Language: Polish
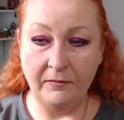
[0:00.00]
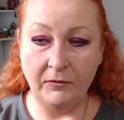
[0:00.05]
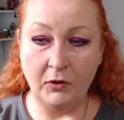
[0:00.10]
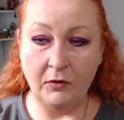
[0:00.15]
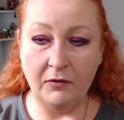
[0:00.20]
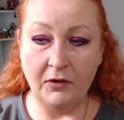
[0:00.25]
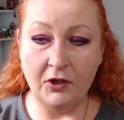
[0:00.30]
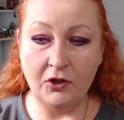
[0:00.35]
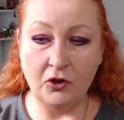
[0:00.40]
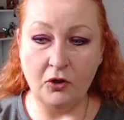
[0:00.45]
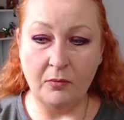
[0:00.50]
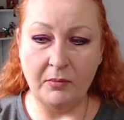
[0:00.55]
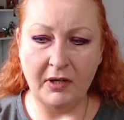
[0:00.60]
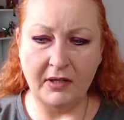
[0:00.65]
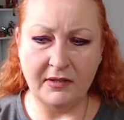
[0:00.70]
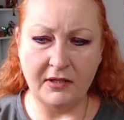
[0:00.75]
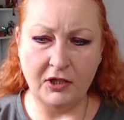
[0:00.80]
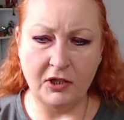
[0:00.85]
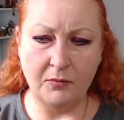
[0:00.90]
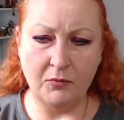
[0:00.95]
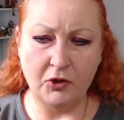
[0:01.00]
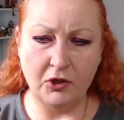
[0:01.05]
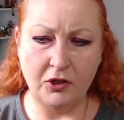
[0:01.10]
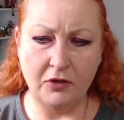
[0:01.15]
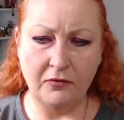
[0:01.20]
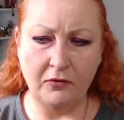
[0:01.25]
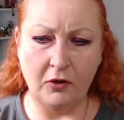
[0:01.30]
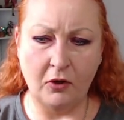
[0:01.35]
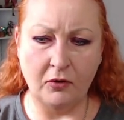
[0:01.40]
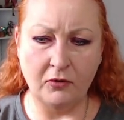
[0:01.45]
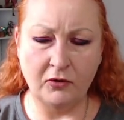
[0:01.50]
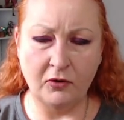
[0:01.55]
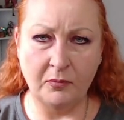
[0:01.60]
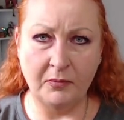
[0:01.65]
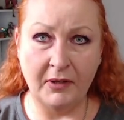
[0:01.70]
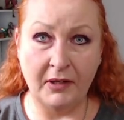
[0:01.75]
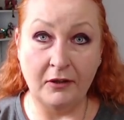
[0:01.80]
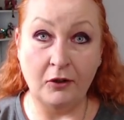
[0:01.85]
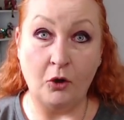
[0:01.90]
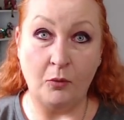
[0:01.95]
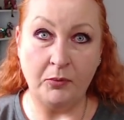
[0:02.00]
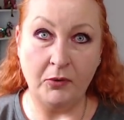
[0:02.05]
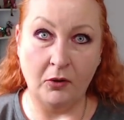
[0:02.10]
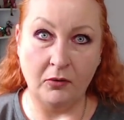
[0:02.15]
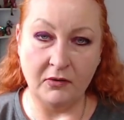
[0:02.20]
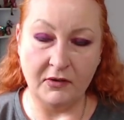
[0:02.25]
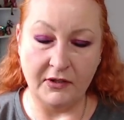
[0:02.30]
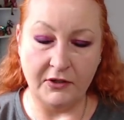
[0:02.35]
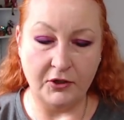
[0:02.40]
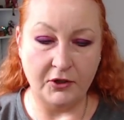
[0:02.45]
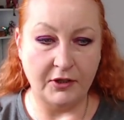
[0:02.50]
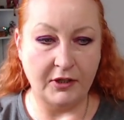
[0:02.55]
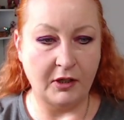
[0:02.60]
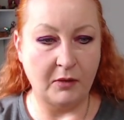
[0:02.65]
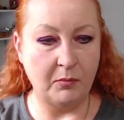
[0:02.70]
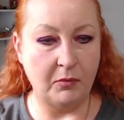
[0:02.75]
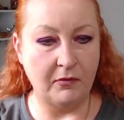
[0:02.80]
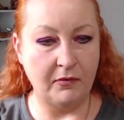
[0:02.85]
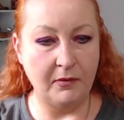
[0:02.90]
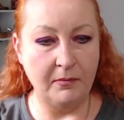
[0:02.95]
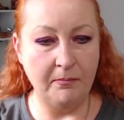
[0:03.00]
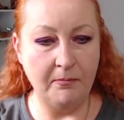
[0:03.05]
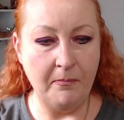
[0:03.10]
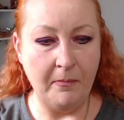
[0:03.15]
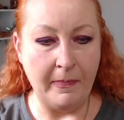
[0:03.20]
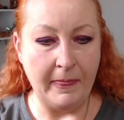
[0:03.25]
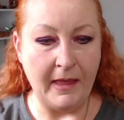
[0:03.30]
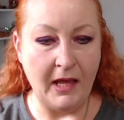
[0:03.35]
to wręcz obraca się przeciwko osobie kopiącej, że tak powiem.